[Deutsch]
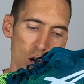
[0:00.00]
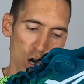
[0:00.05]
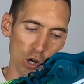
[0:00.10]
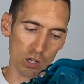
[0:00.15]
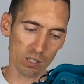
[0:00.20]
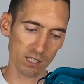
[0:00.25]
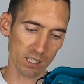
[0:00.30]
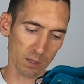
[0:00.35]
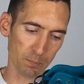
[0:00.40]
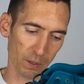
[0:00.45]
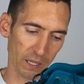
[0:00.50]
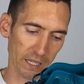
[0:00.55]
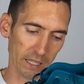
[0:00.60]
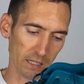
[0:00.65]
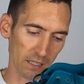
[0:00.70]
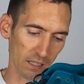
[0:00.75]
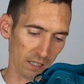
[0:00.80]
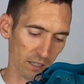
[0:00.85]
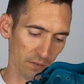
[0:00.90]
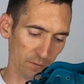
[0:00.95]

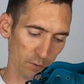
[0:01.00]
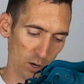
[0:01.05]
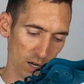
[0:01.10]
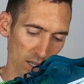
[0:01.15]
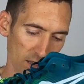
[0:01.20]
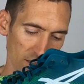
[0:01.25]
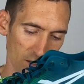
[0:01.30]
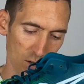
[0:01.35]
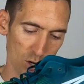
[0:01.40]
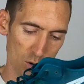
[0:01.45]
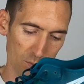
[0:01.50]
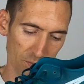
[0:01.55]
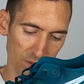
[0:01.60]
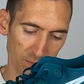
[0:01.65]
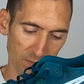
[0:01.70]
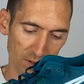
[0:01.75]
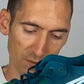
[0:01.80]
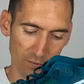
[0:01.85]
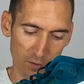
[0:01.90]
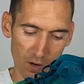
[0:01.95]
ausgeprägter geworden,
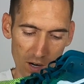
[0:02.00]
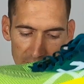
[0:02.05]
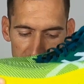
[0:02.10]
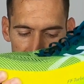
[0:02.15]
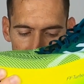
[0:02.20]
kommt mir vor.